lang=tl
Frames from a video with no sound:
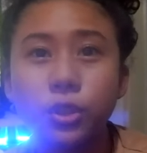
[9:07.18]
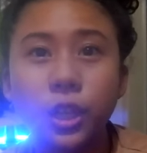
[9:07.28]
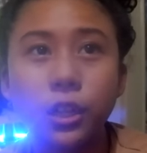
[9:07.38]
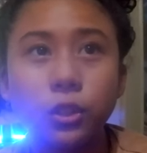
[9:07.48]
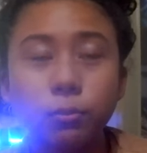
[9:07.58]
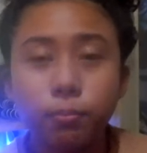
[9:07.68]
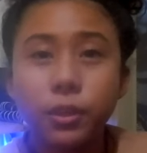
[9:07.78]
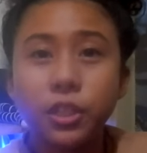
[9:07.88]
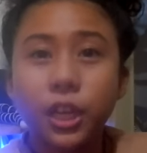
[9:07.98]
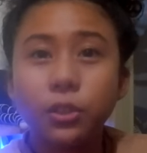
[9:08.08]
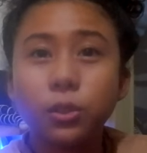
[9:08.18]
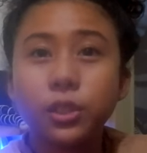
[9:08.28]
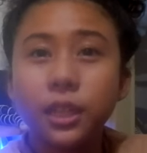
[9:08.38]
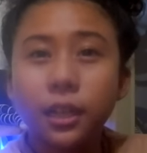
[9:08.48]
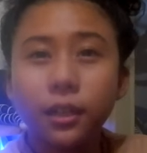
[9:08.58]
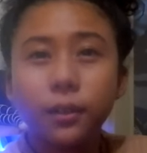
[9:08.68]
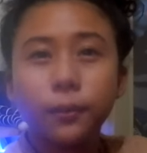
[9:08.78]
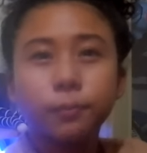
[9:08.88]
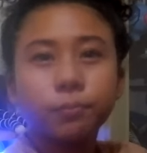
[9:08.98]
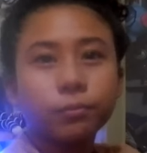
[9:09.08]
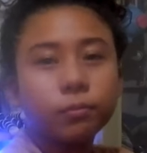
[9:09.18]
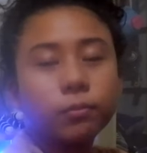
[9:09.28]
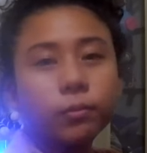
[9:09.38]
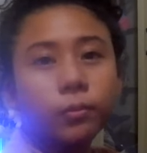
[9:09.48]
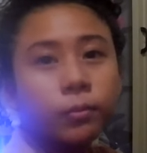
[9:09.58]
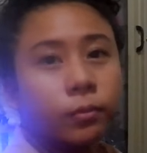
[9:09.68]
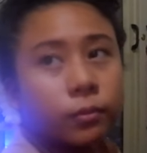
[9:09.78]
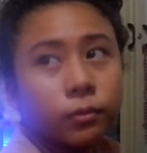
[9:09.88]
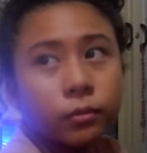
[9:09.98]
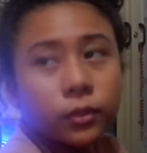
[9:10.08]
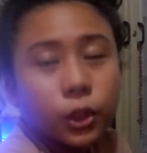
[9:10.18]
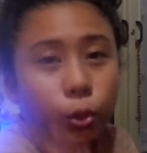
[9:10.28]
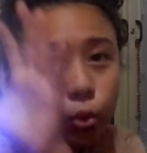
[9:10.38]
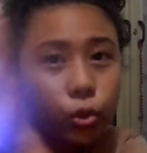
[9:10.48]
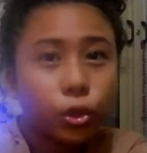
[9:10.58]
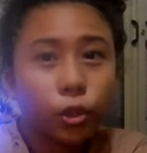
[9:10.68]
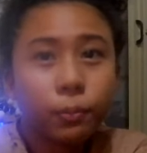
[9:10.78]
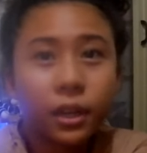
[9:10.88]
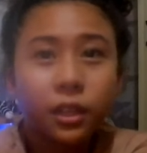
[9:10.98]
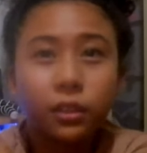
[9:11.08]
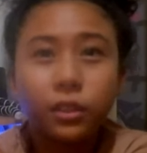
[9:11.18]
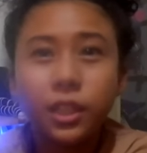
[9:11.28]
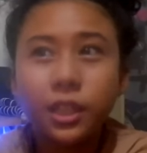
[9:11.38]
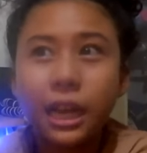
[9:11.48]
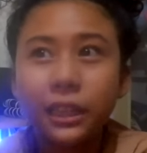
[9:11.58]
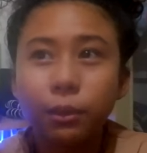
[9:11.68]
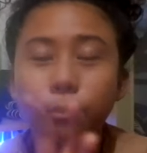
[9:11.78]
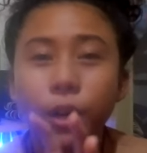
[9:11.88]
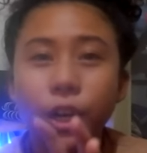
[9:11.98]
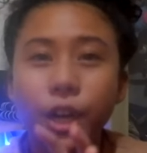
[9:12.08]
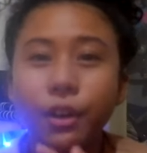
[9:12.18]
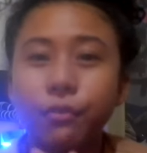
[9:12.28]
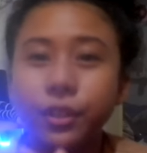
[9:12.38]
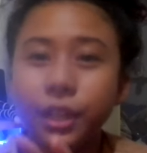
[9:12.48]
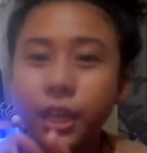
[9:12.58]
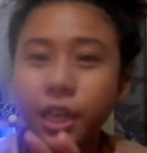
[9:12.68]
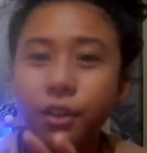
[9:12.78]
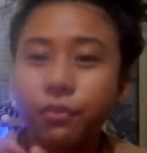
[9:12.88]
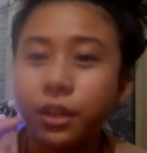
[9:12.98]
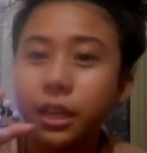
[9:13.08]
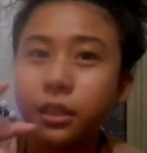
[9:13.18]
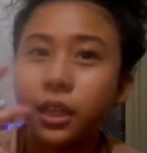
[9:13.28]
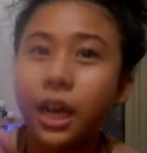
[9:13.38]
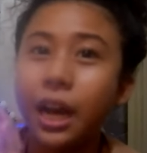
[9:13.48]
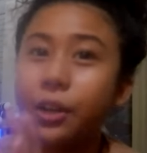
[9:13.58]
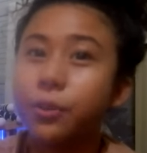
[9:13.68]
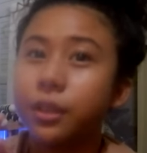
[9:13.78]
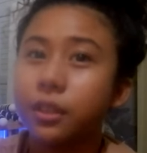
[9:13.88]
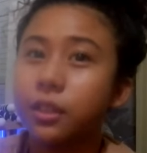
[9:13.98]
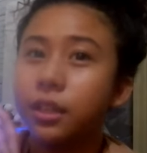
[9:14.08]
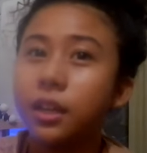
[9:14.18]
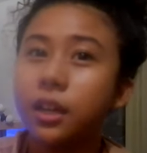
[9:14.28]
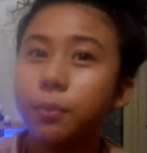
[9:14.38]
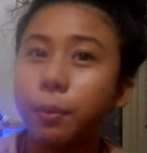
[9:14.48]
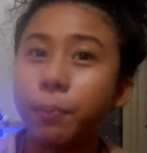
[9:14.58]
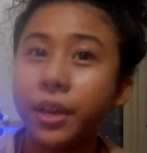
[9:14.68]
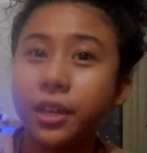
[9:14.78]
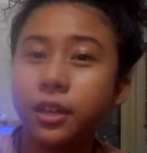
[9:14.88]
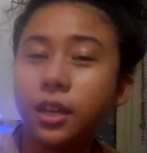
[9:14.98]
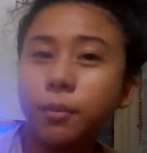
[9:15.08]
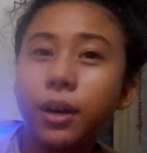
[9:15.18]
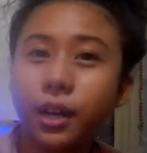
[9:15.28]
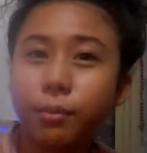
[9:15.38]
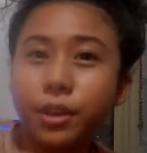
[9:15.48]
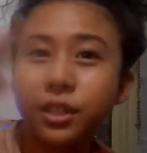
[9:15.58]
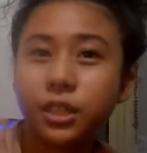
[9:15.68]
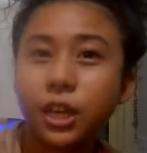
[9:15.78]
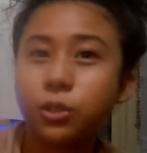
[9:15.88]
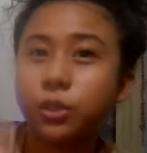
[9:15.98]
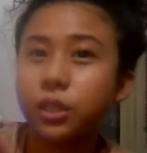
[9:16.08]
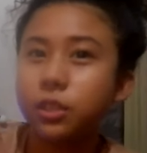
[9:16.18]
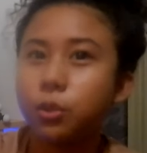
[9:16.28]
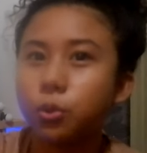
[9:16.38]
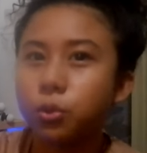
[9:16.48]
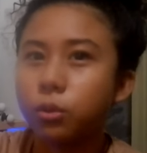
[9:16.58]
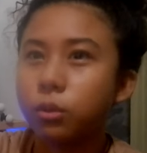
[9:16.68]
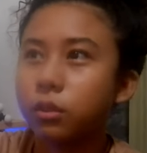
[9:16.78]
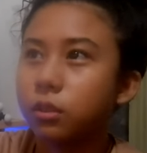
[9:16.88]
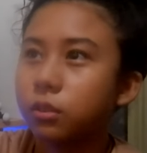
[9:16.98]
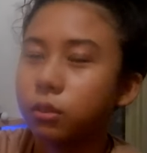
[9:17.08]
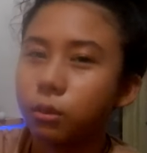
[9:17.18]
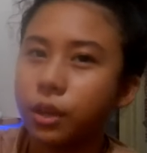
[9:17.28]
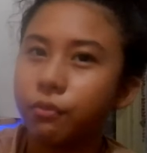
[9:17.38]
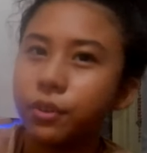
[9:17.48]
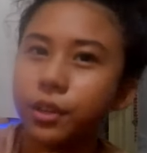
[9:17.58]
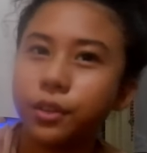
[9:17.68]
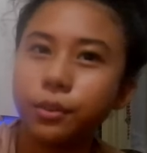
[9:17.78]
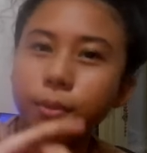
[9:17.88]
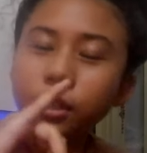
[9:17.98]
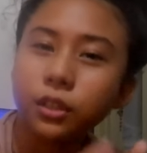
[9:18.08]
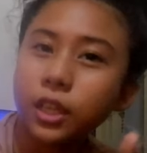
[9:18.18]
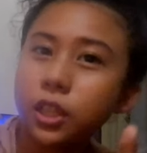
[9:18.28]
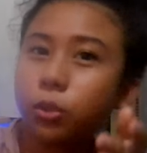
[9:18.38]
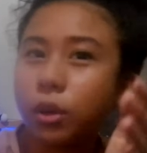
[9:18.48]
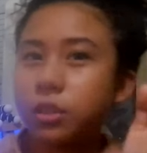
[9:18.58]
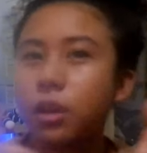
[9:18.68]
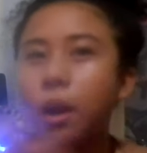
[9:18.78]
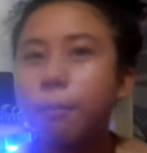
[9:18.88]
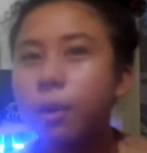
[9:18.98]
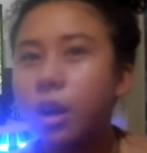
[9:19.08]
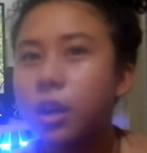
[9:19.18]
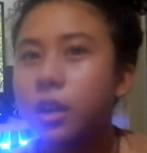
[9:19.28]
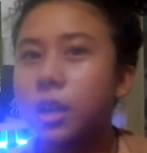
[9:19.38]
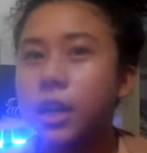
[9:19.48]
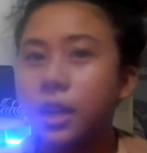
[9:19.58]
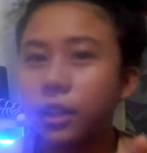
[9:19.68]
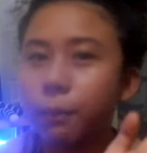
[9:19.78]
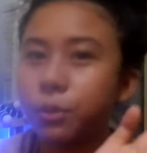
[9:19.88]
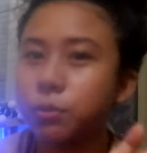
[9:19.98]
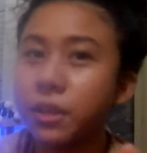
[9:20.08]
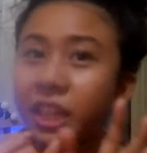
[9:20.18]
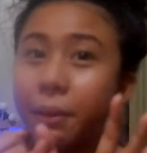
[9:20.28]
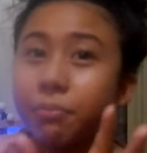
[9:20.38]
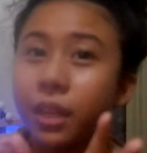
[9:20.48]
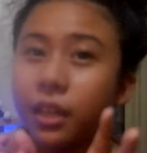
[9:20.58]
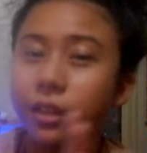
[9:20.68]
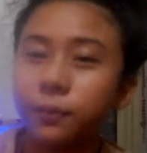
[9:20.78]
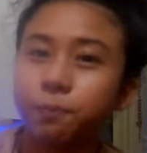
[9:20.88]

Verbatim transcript: yung schedule. May schedule silang sinusunod. Parang di lahat ng bar every day, every night nag-ano eh, nagpa-play. Parang may schedule sila sinusunod. So every Monday dito kayo sa Bar. Tapos may time din.